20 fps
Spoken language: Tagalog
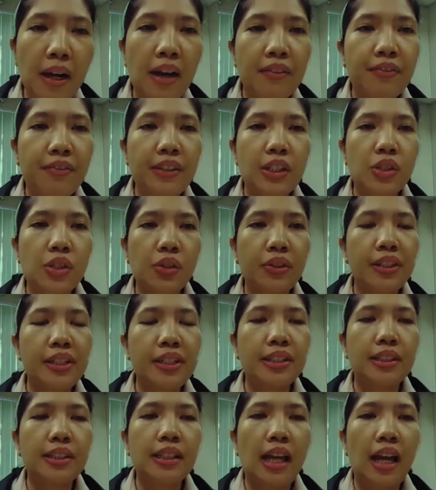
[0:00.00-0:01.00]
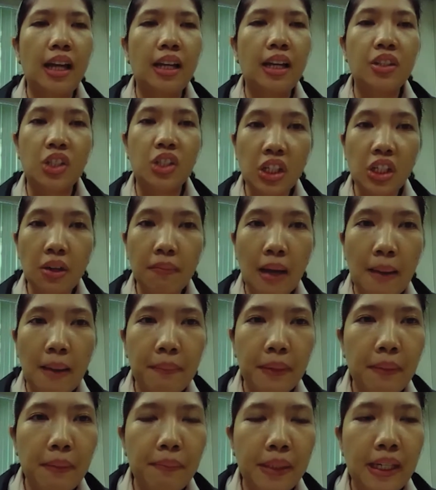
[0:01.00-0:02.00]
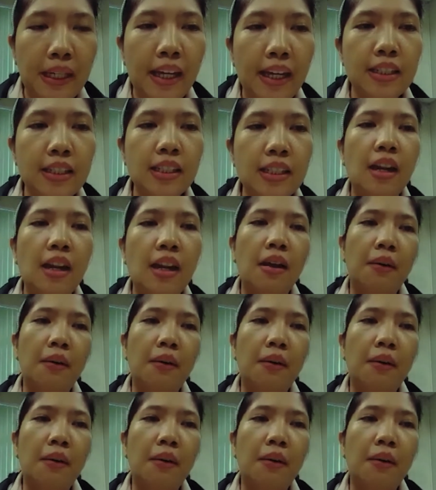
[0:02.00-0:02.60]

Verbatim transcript: features ng GeoMapper PH,